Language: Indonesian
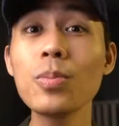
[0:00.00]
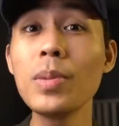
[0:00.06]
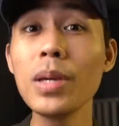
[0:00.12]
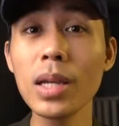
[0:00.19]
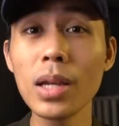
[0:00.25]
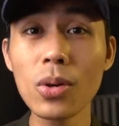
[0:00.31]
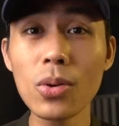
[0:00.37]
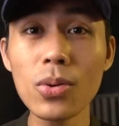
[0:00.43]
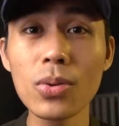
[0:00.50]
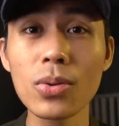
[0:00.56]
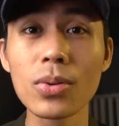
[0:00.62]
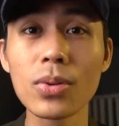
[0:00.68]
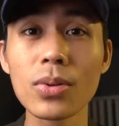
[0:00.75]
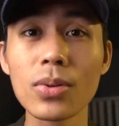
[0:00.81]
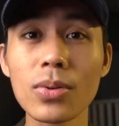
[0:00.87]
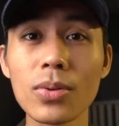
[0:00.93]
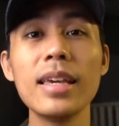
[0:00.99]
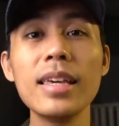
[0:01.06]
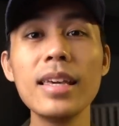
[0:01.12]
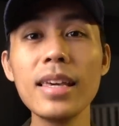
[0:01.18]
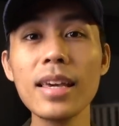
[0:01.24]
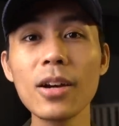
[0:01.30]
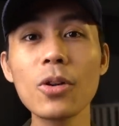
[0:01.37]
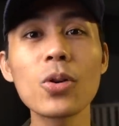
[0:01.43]
biru.
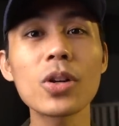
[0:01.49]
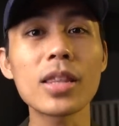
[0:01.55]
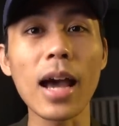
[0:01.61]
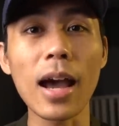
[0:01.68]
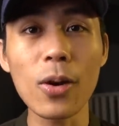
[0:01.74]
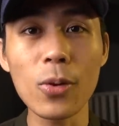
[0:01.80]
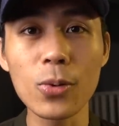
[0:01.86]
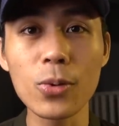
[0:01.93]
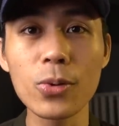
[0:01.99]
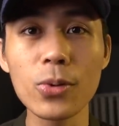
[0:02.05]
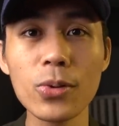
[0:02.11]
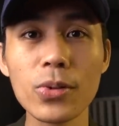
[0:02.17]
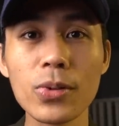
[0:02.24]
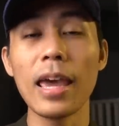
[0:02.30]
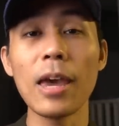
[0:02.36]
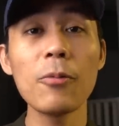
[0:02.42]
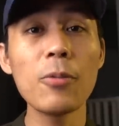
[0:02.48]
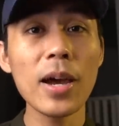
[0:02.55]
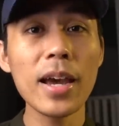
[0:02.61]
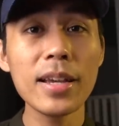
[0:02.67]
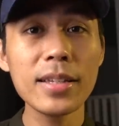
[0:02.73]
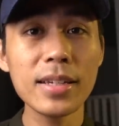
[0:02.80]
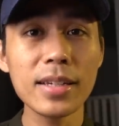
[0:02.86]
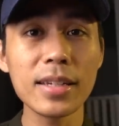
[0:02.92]
Iya gue tahu. Eh gue
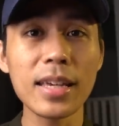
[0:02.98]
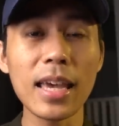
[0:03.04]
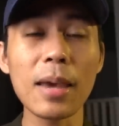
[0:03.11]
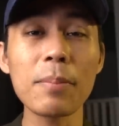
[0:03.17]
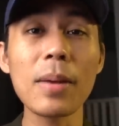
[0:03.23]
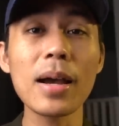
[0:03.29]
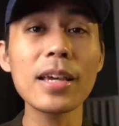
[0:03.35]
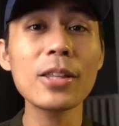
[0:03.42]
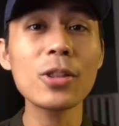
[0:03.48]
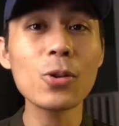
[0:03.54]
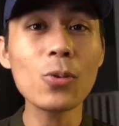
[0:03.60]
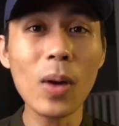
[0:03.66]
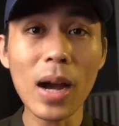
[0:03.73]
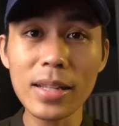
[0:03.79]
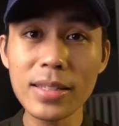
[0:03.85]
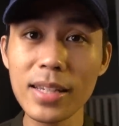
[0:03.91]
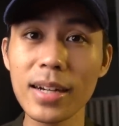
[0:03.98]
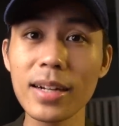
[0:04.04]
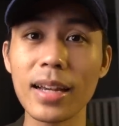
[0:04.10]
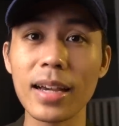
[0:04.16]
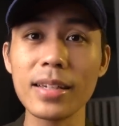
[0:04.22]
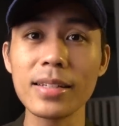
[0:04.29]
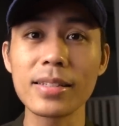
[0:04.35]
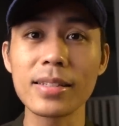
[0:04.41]
aja nih, emang itu wajar
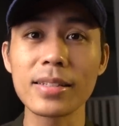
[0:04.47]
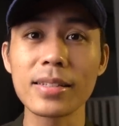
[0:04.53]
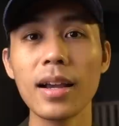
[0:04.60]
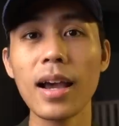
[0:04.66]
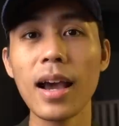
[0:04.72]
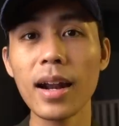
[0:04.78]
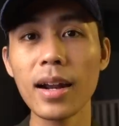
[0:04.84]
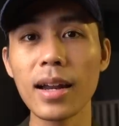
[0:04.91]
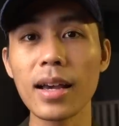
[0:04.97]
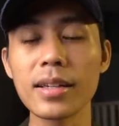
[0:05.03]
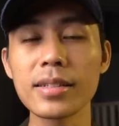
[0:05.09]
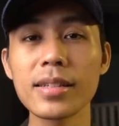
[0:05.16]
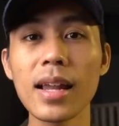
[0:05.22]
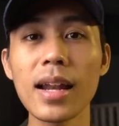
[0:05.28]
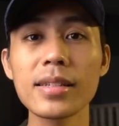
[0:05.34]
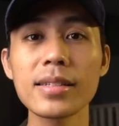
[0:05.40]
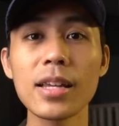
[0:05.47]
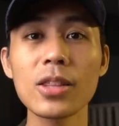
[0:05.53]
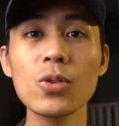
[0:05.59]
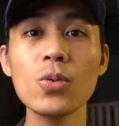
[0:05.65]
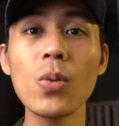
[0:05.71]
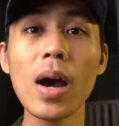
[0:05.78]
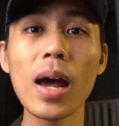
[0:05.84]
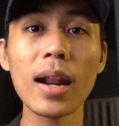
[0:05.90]
guys. Karena salah satu
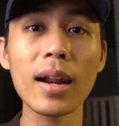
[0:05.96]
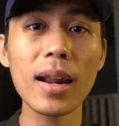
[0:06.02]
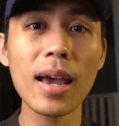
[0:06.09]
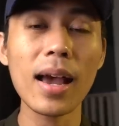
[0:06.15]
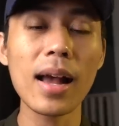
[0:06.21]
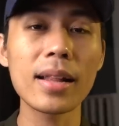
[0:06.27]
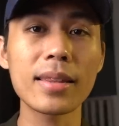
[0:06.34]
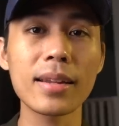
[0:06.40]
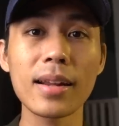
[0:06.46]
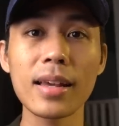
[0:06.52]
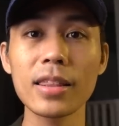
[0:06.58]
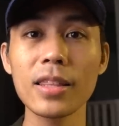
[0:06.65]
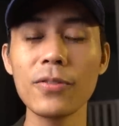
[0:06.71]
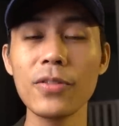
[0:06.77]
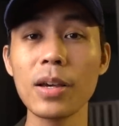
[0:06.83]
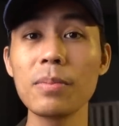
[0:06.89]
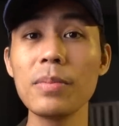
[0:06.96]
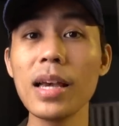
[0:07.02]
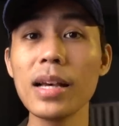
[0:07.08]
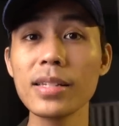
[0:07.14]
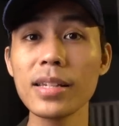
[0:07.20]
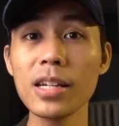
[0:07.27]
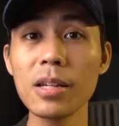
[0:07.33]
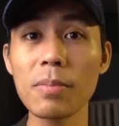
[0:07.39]
warna alternatif yang
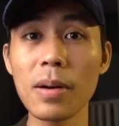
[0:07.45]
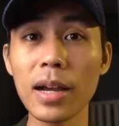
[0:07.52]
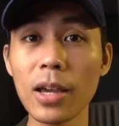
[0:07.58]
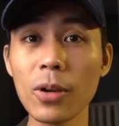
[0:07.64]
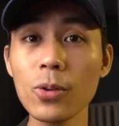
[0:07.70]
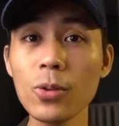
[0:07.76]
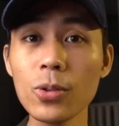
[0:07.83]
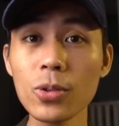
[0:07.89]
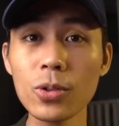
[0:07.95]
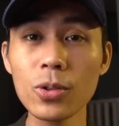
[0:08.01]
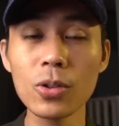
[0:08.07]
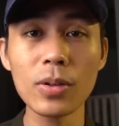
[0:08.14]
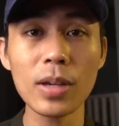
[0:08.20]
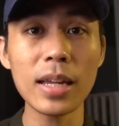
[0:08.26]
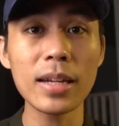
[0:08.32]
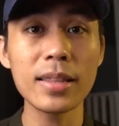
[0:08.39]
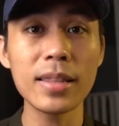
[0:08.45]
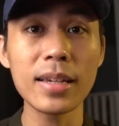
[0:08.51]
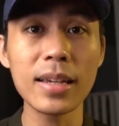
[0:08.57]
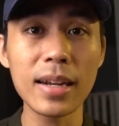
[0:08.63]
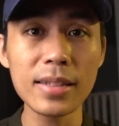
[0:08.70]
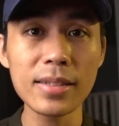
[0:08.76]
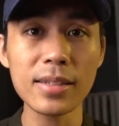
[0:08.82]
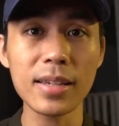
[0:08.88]
biasa dipakai untuk editing
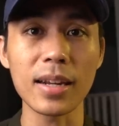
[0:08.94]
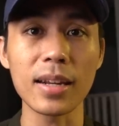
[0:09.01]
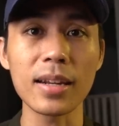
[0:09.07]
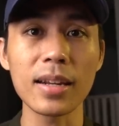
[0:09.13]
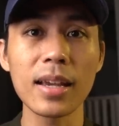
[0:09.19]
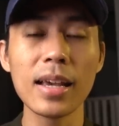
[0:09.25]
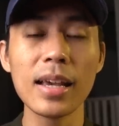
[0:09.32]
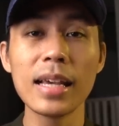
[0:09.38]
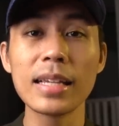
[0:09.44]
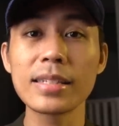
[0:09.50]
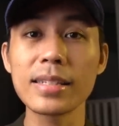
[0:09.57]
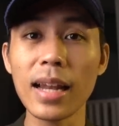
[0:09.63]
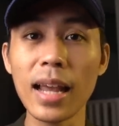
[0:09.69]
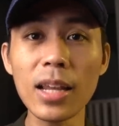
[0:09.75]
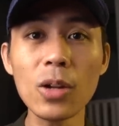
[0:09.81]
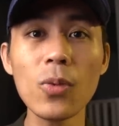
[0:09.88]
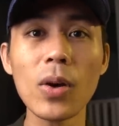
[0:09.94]
green screen, selain